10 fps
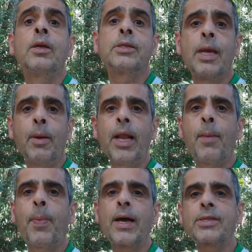
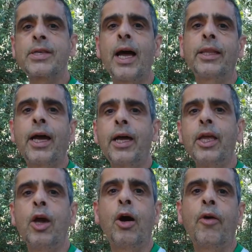Semana passada
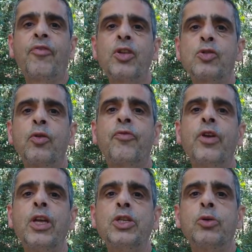aí, ó, fiz um
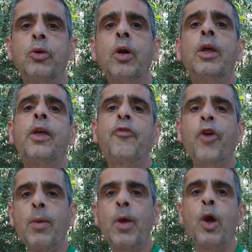vídeo e
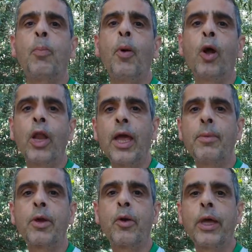foi meio
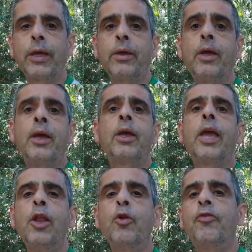polêmico, hein?
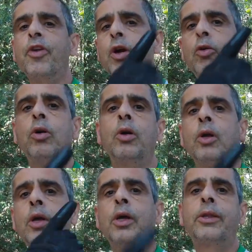Quem não viu,
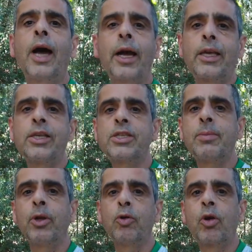tá aqui em
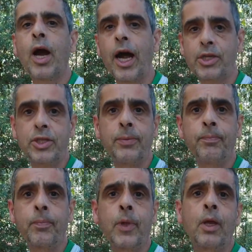cima no card.
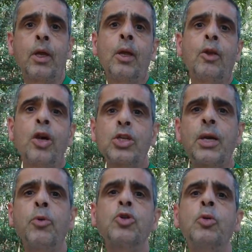Nós
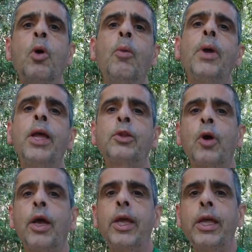estamos num momento
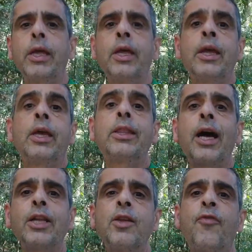aí que
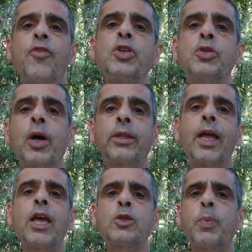tá difícil
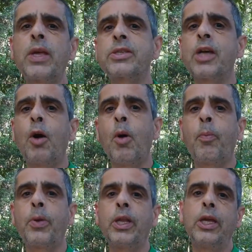até expressar uma
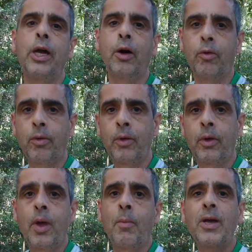opinião.
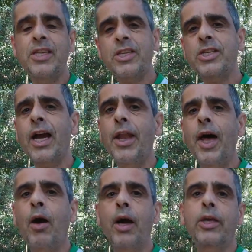Mas esse
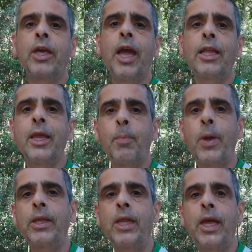canal aqui é
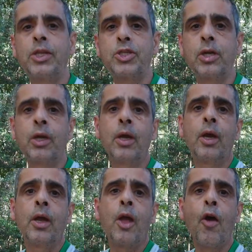independente.
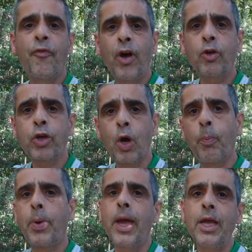Eu falo o que eu
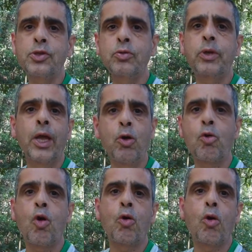penso, quem não
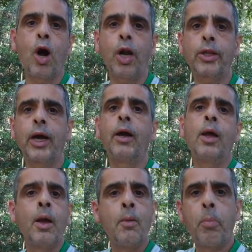concorda
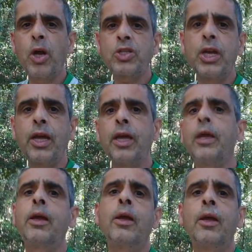
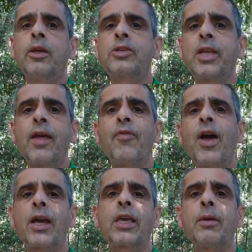pode escrever
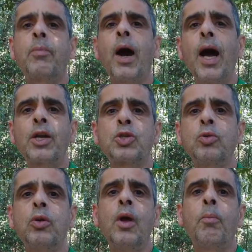aqui
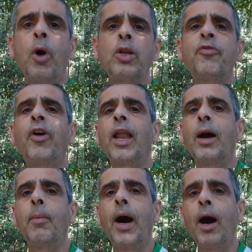embaixo, pode
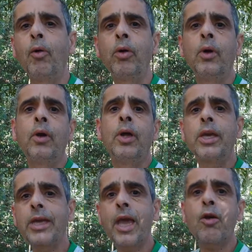falar mal e
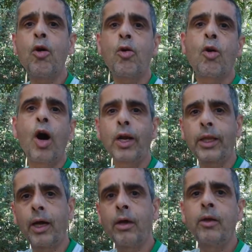quem
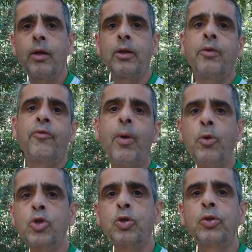concorda,
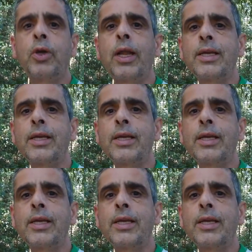vamos junto aí